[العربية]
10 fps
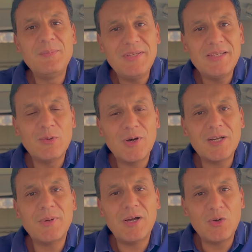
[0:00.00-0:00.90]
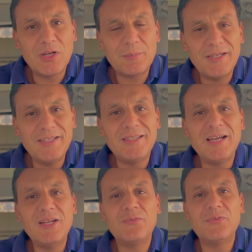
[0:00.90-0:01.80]
144
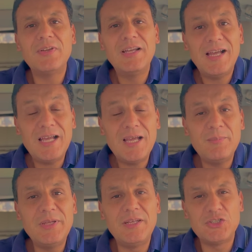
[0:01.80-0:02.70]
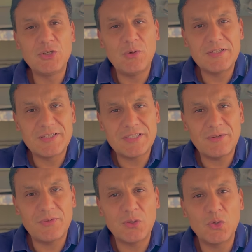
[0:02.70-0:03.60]
ألف حامل لجواز
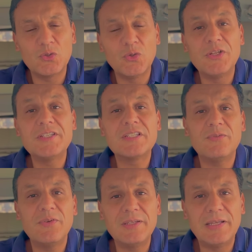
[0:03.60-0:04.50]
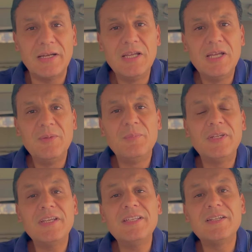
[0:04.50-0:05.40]
السفر الأردني استفاد
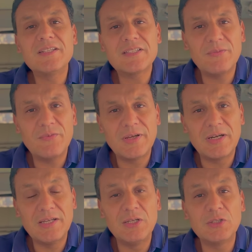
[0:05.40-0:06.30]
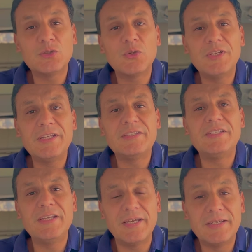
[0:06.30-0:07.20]
من إذن السفر الإلكتروني اي
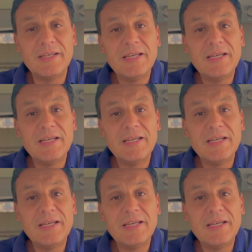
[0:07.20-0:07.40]
تي اي